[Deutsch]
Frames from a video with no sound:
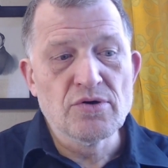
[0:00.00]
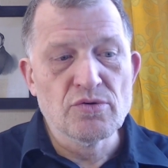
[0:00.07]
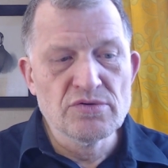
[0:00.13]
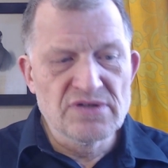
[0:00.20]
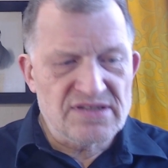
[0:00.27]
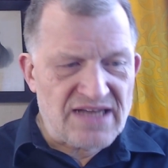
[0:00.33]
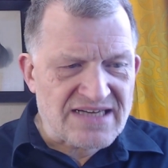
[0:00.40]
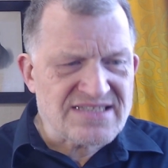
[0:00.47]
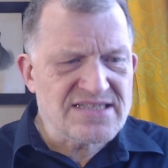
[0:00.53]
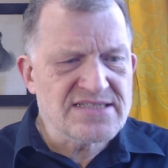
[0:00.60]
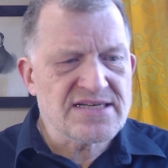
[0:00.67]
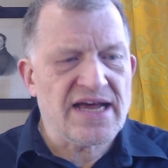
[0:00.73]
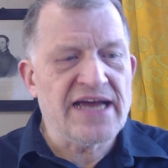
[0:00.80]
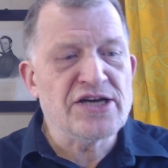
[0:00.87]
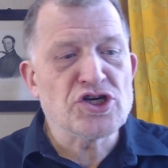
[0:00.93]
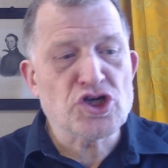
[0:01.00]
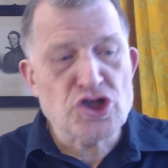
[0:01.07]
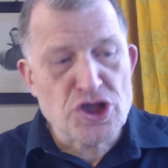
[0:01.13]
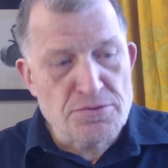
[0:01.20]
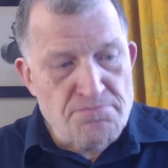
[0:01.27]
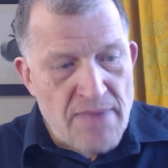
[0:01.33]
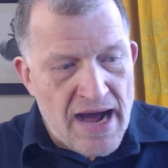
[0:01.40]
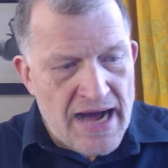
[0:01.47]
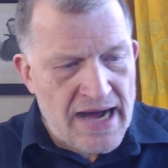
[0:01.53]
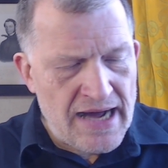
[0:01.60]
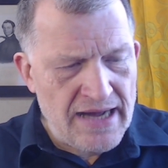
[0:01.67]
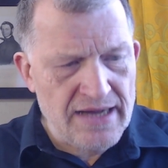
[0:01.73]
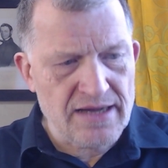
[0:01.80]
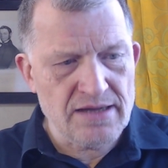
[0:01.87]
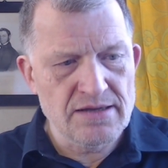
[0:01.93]
und das ist ein
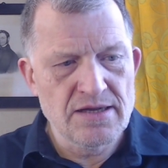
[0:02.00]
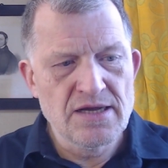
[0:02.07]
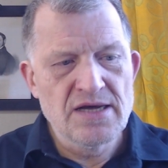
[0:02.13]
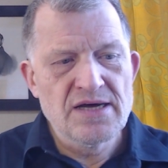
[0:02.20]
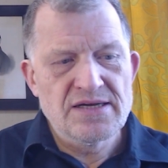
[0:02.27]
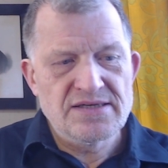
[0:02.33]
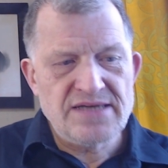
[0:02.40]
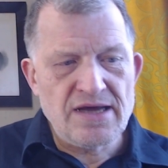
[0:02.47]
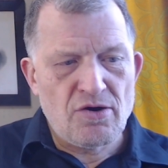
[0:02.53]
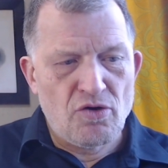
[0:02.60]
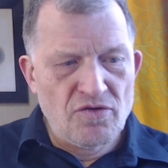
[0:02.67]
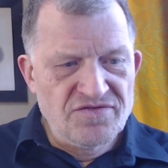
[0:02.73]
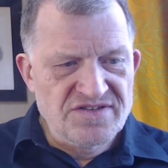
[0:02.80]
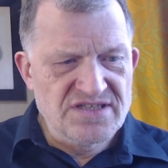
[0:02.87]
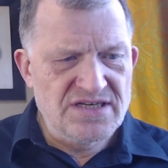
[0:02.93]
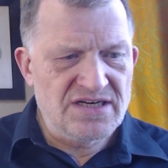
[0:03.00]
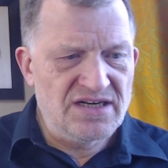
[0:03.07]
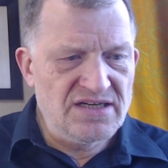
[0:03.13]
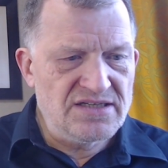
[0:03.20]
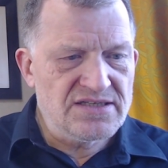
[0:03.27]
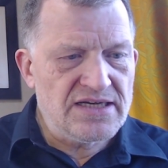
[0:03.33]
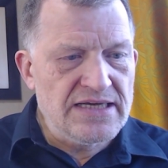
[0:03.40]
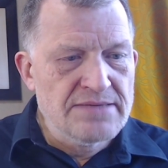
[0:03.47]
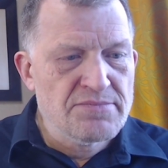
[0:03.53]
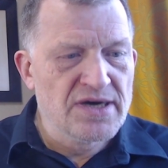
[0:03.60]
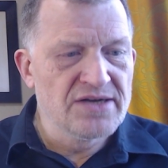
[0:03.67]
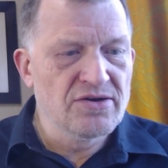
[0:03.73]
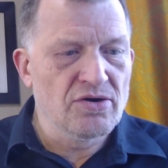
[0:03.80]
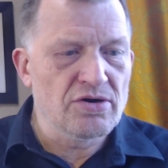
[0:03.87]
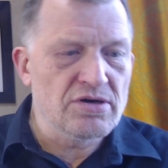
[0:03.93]
Schmach, der offensichtlich
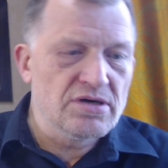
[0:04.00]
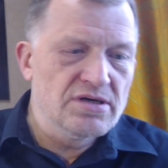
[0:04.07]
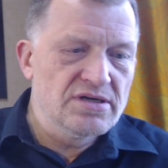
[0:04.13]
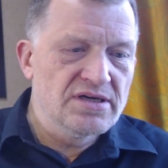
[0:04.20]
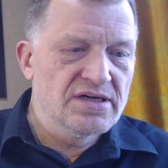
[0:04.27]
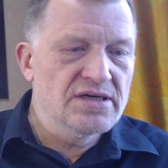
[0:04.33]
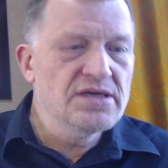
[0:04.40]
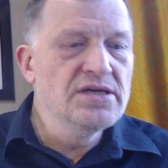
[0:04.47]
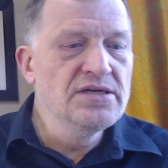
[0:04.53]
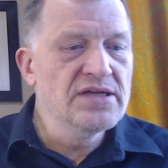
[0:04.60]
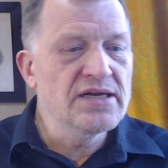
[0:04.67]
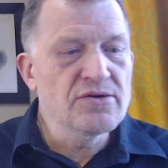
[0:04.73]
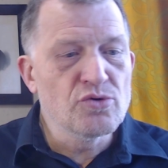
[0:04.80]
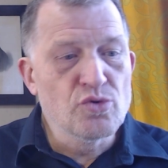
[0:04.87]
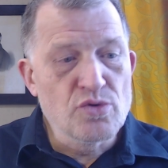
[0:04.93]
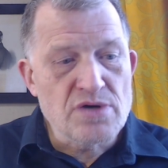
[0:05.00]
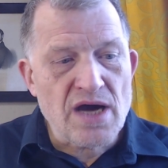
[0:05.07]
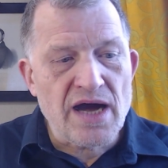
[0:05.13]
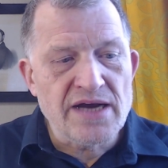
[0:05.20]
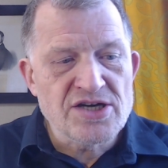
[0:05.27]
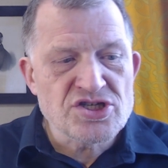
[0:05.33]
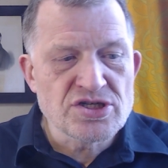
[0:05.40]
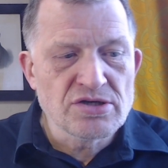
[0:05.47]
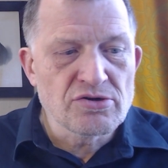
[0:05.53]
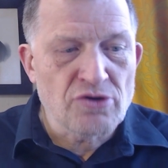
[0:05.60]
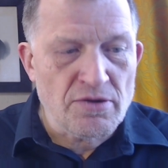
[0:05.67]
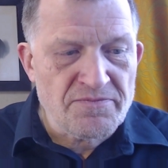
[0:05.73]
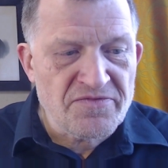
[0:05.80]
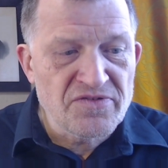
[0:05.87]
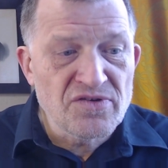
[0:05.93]
immer noch in den ukrainischen
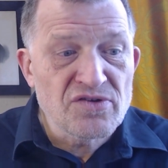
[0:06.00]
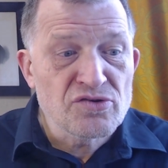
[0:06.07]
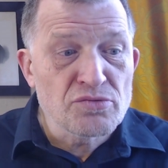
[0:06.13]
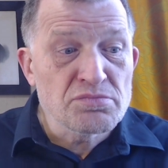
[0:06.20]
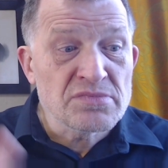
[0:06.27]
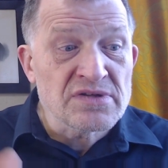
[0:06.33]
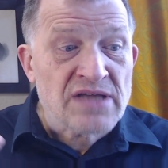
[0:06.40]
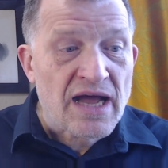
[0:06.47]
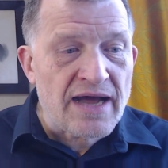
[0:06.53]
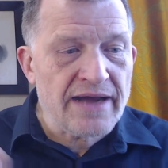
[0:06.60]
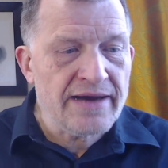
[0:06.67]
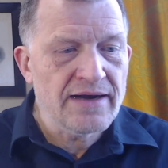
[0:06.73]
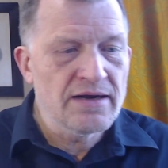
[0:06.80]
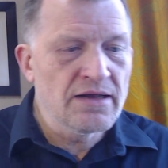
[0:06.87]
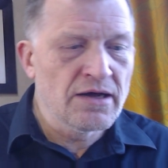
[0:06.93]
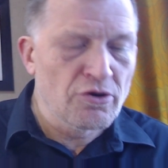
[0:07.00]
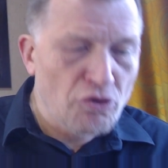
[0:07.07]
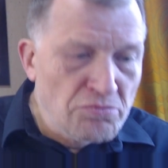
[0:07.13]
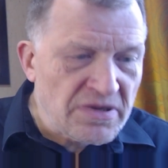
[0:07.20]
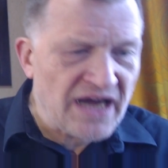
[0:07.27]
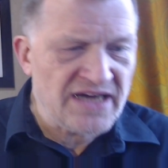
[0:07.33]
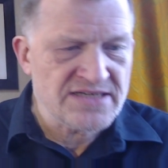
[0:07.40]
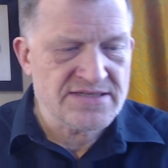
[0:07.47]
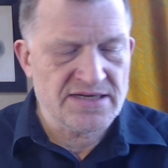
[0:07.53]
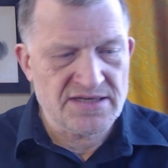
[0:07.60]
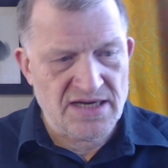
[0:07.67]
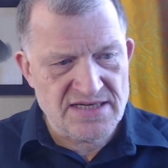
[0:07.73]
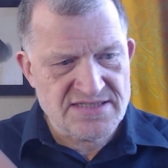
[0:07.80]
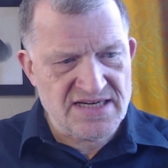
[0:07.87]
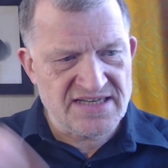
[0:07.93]
Köpfen zum Teil herumgeistert.
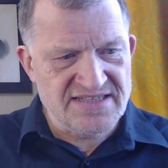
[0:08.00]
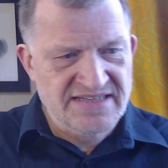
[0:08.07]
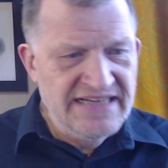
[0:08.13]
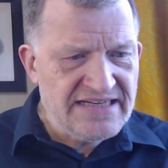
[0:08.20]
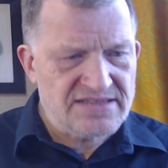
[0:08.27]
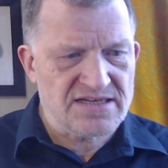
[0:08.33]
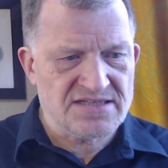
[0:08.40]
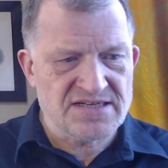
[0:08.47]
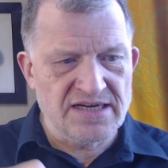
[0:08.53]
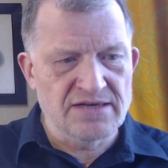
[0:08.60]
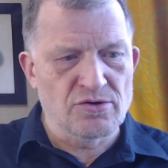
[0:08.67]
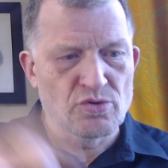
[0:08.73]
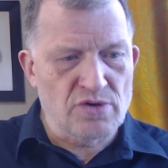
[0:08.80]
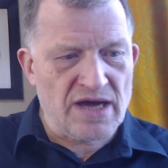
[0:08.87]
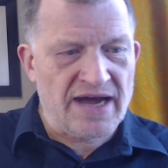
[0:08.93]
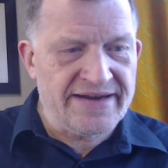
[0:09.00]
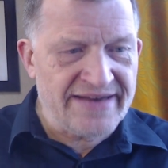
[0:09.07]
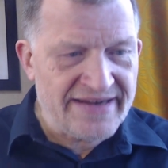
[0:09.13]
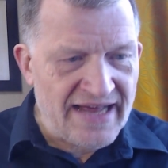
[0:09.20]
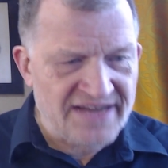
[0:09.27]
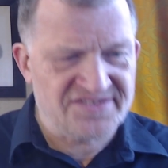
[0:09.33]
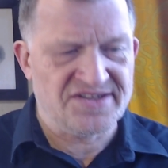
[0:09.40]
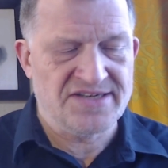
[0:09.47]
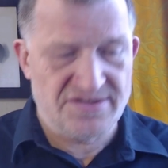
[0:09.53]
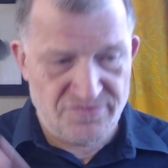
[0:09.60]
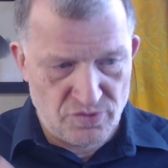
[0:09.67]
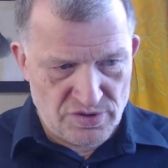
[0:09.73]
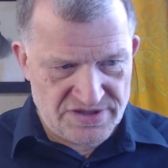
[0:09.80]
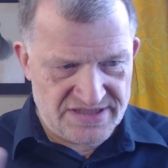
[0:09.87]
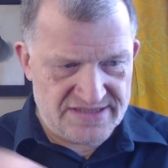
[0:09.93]
Das heißt jetzt nicht, dass jeder Ukrainer Nazi ist,
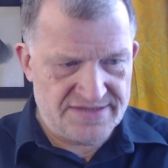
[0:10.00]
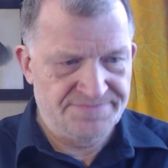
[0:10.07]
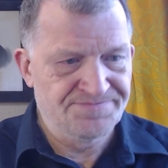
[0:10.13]
Vorsicht.